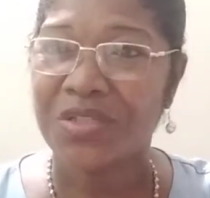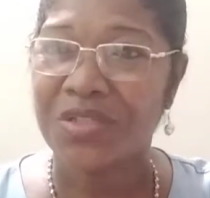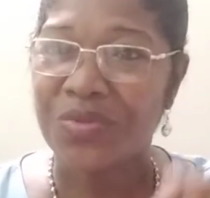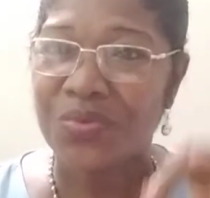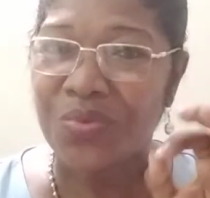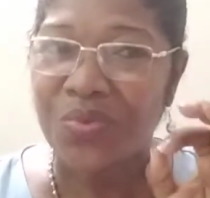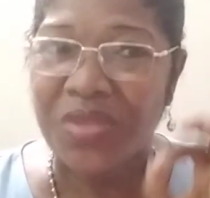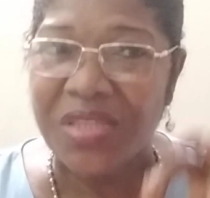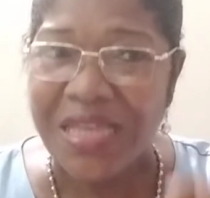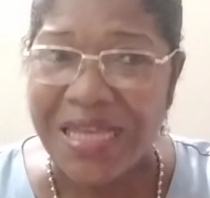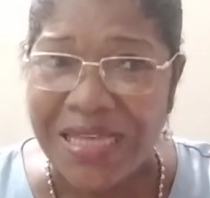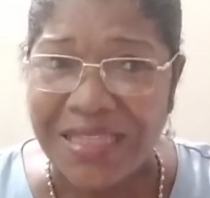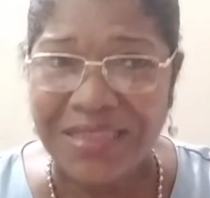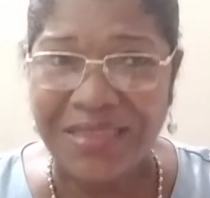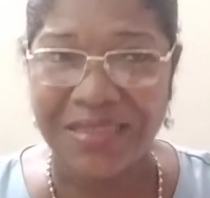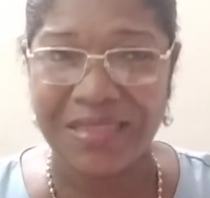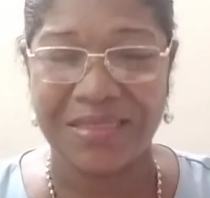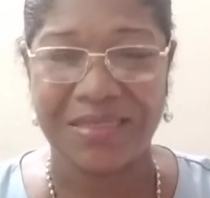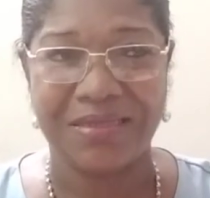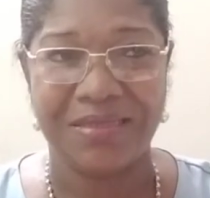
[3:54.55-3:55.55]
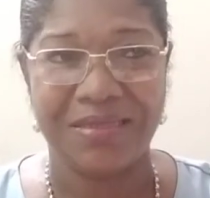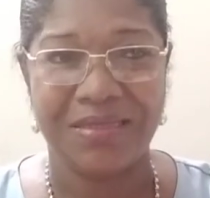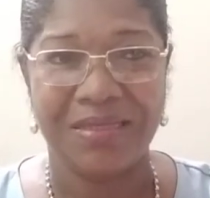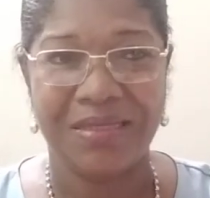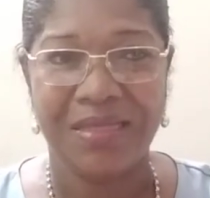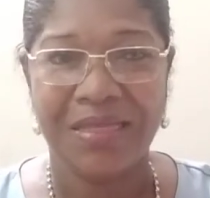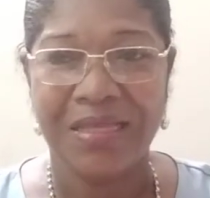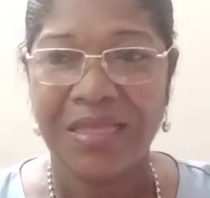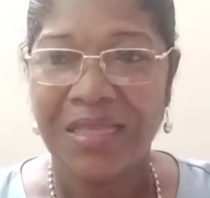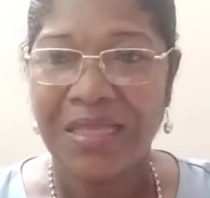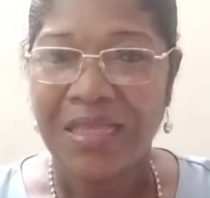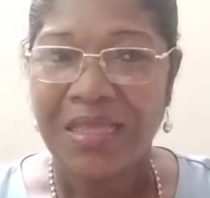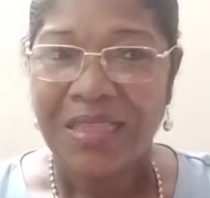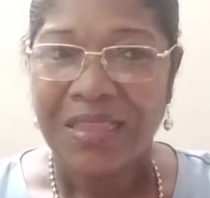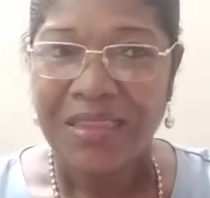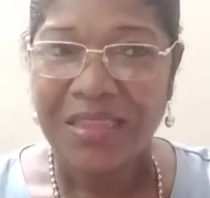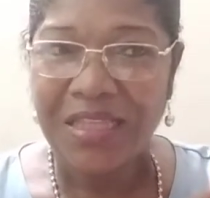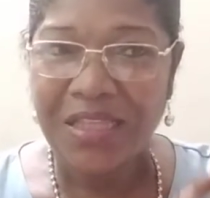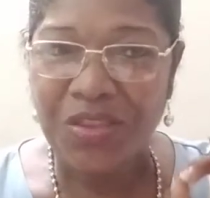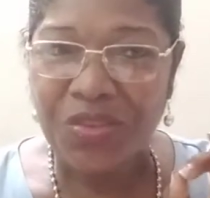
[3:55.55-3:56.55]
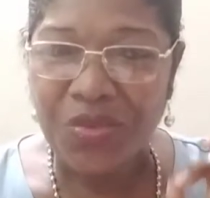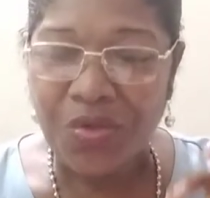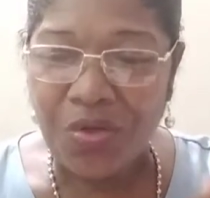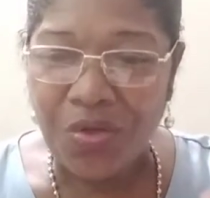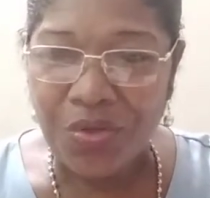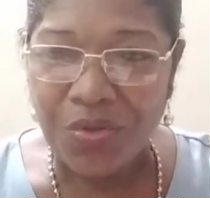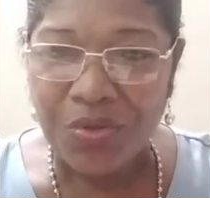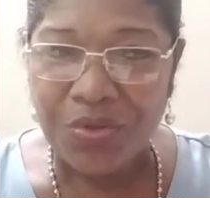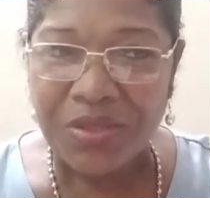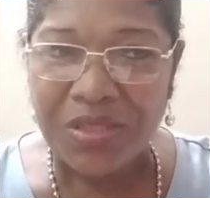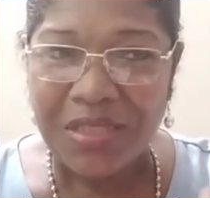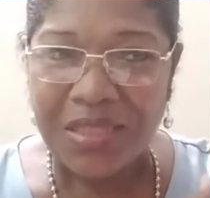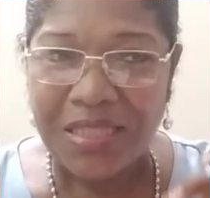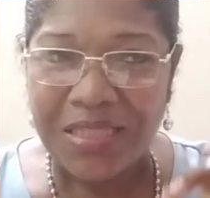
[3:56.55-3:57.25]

estudiantes de todos,